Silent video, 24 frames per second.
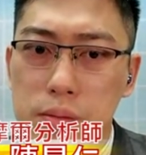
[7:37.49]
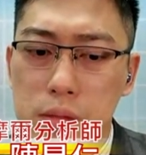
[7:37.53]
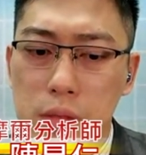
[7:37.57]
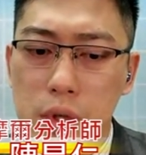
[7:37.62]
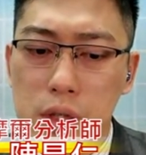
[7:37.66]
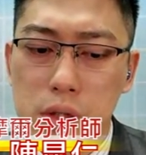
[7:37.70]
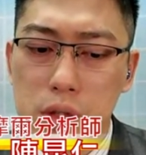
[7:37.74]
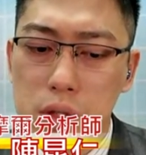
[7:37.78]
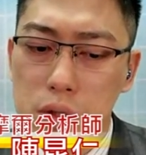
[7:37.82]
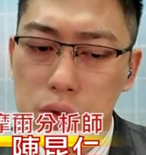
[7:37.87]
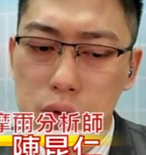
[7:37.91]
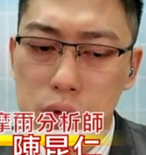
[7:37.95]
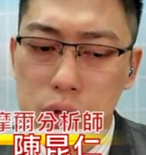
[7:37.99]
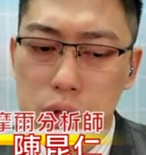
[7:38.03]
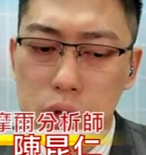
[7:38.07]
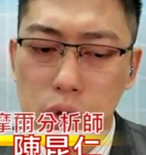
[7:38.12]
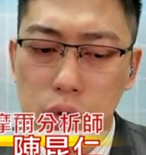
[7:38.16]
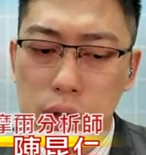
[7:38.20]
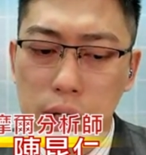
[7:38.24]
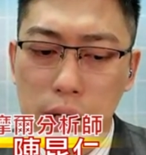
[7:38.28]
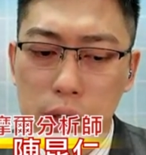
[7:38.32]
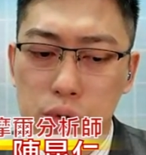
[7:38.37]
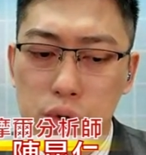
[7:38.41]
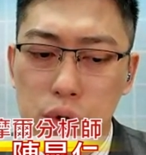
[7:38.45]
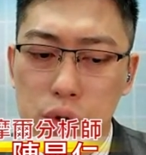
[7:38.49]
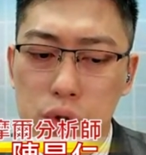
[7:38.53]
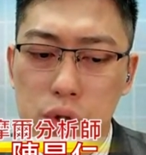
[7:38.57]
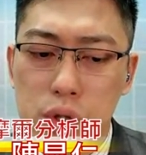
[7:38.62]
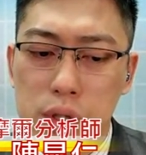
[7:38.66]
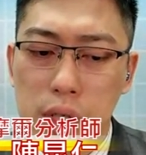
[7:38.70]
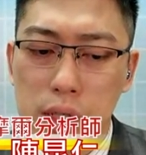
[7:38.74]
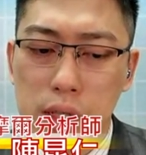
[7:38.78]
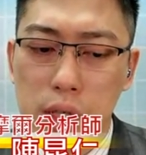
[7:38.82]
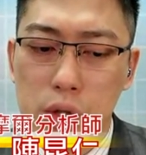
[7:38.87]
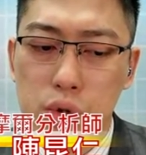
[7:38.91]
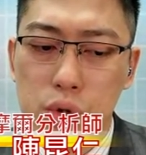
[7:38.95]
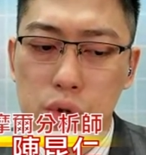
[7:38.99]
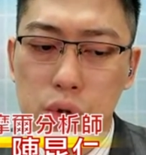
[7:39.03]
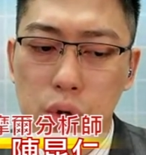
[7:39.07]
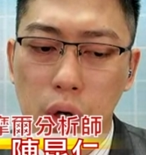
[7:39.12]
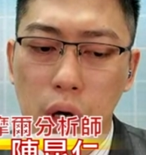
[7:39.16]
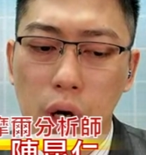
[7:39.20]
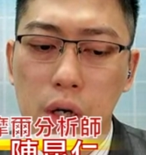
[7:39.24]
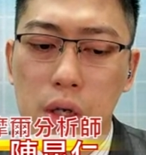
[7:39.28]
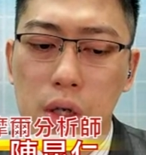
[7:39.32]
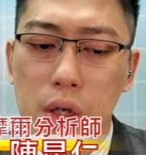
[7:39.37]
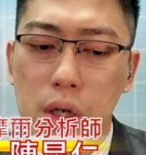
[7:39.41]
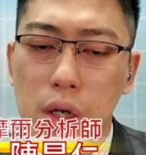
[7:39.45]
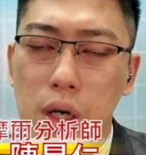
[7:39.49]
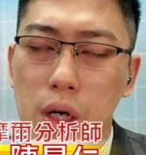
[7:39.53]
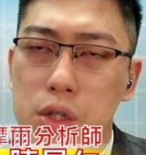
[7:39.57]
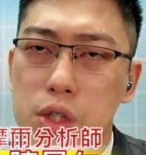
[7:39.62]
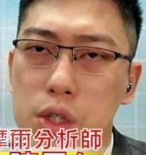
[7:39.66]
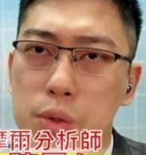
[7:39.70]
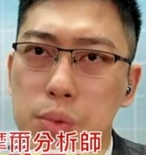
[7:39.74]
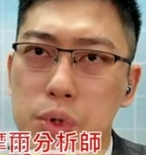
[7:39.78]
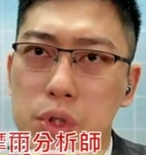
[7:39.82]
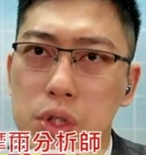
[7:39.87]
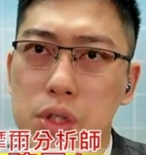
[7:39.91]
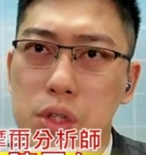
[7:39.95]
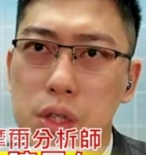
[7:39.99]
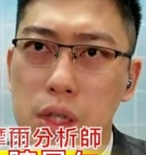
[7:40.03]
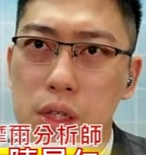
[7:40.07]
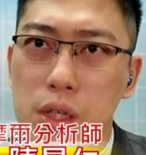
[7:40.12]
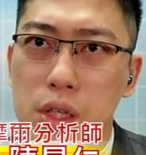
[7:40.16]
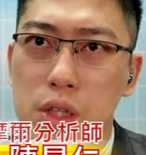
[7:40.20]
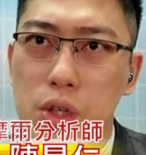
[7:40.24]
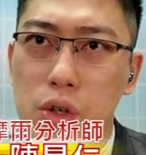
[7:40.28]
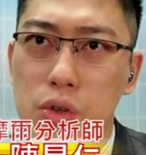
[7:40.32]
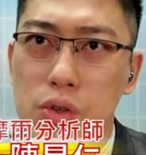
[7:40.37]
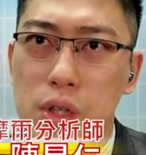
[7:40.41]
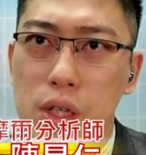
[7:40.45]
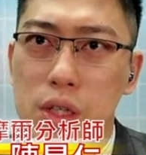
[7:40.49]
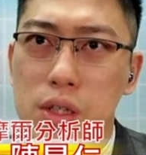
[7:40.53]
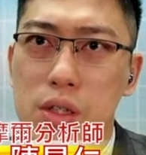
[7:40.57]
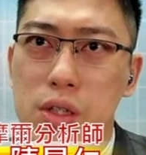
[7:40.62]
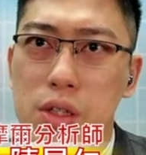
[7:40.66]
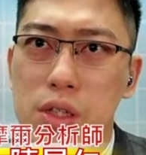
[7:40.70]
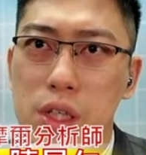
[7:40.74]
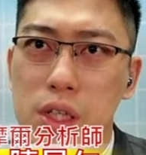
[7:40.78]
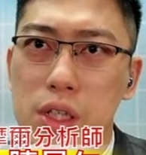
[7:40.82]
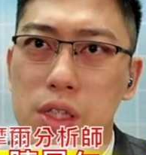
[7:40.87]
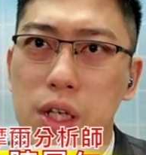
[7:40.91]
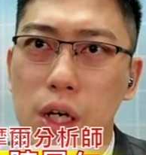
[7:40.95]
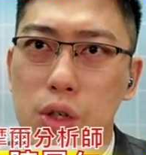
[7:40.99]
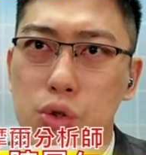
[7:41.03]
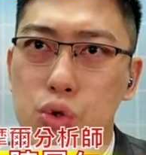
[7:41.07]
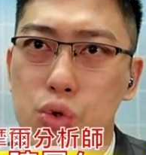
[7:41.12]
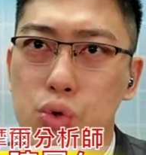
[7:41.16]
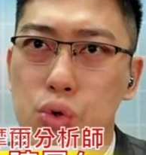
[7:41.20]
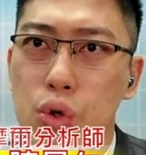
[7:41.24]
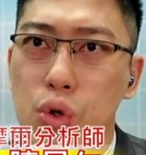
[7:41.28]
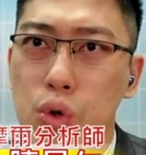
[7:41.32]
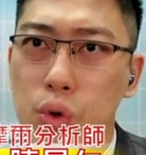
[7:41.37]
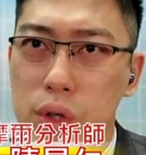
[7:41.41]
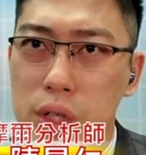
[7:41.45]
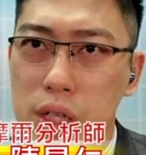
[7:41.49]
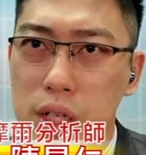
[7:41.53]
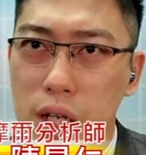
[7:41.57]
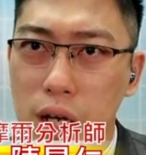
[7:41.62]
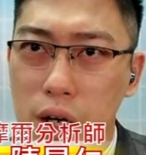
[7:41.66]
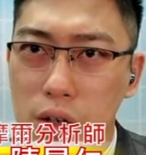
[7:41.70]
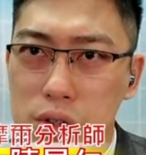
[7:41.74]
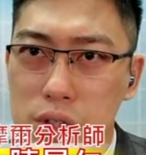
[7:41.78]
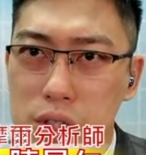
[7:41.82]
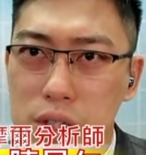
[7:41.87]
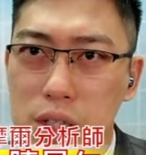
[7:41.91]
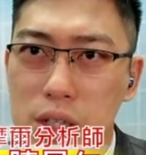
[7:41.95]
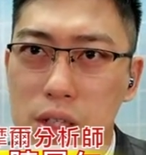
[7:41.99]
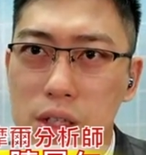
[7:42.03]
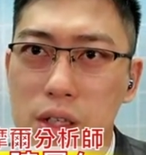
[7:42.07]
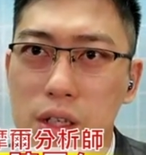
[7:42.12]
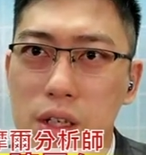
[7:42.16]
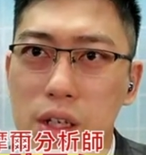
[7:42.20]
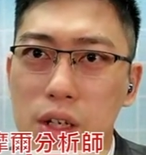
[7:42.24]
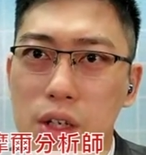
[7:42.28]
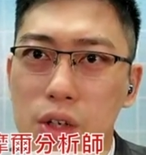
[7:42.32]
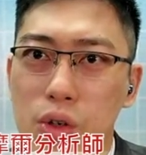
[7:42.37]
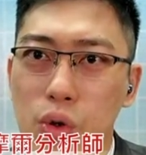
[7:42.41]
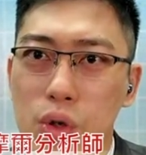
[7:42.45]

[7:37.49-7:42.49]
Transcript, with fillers: 那这种这种感觉就是让人家觉得说，啊，是不是真的有人提早去做获利了结了？